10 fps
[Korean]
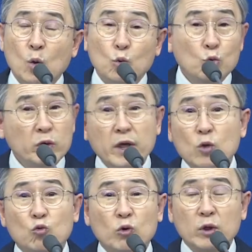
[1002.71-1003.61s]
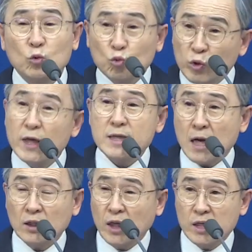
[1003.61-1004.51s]
우리의 구원은 우리의
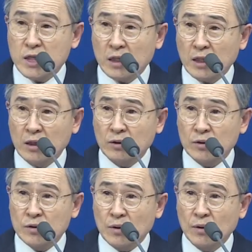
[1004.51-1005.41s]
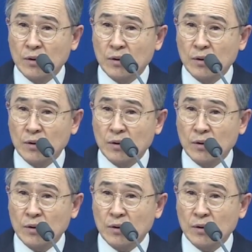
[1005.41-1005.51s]
상태에 있지 않다는 거죠.